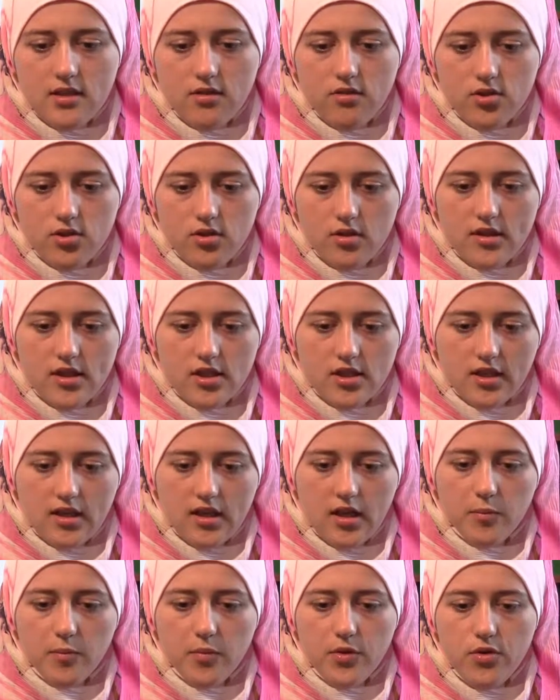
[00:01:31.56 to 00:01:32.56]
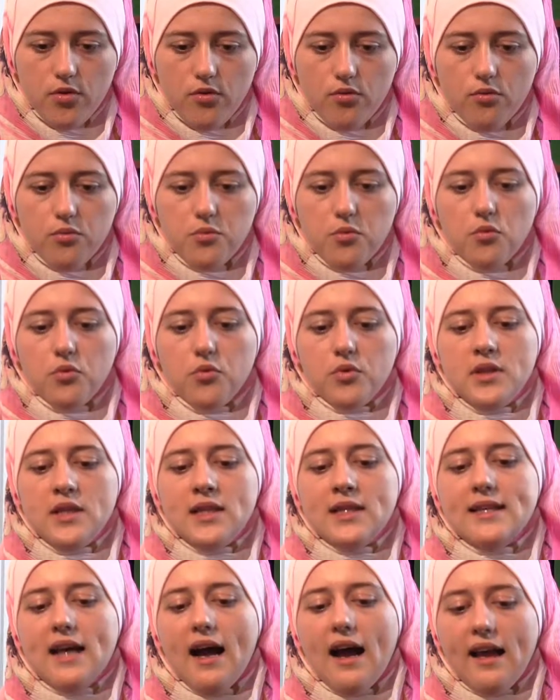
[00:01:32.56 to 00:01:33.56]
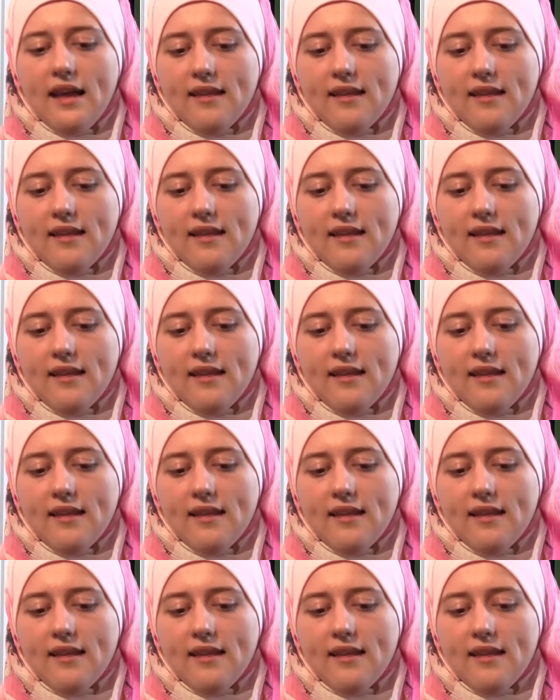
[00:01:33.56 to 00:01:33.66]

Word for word: Bu durum ilgimi çekmişti gerçekten.